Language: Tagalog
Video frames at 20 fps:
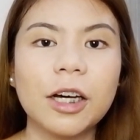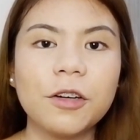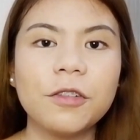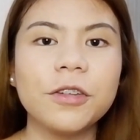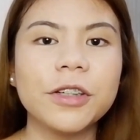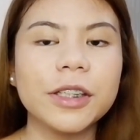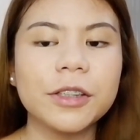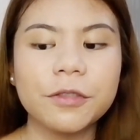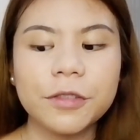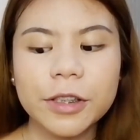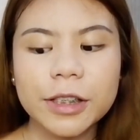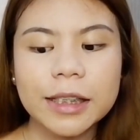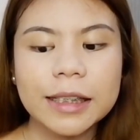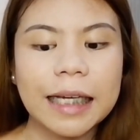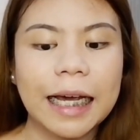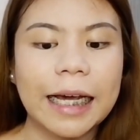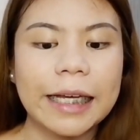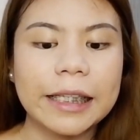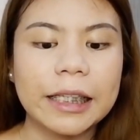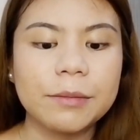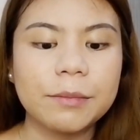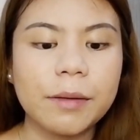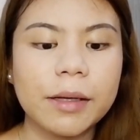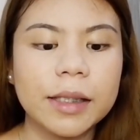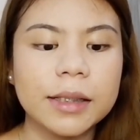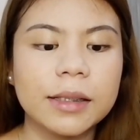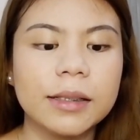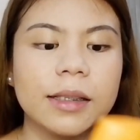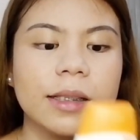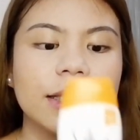Now, for the first item
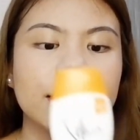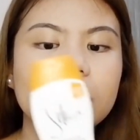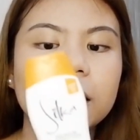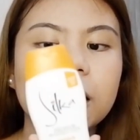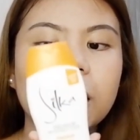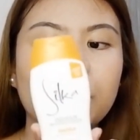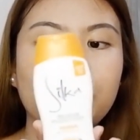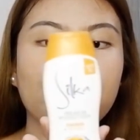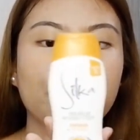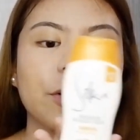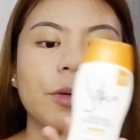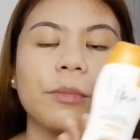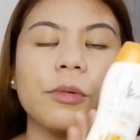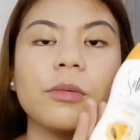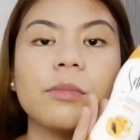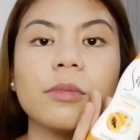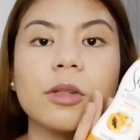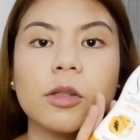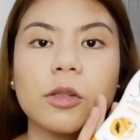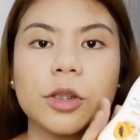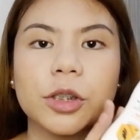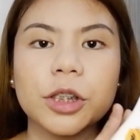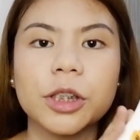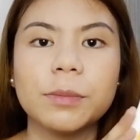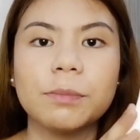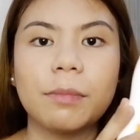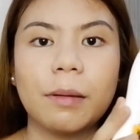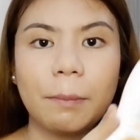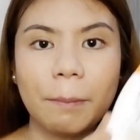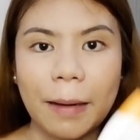is the Silka Premium
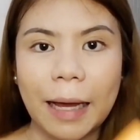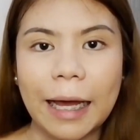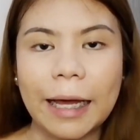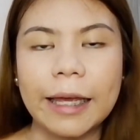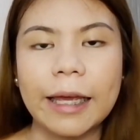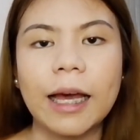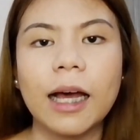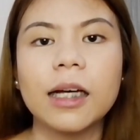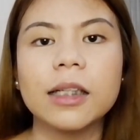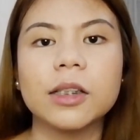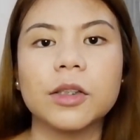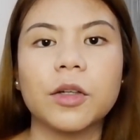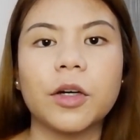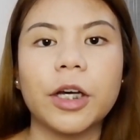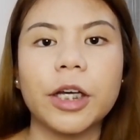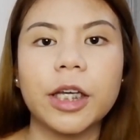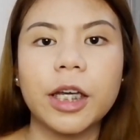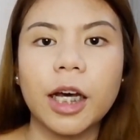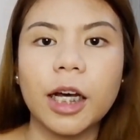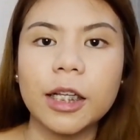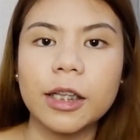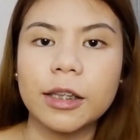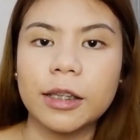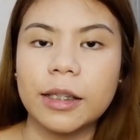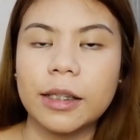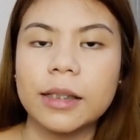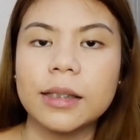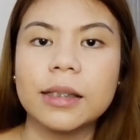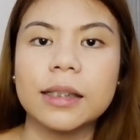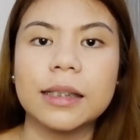Lotion Papaya. So, I
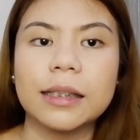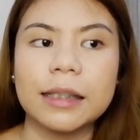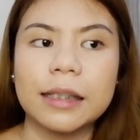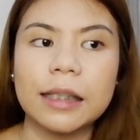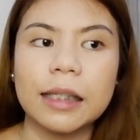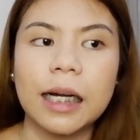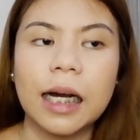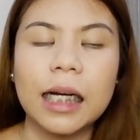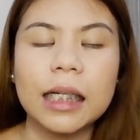got this kasi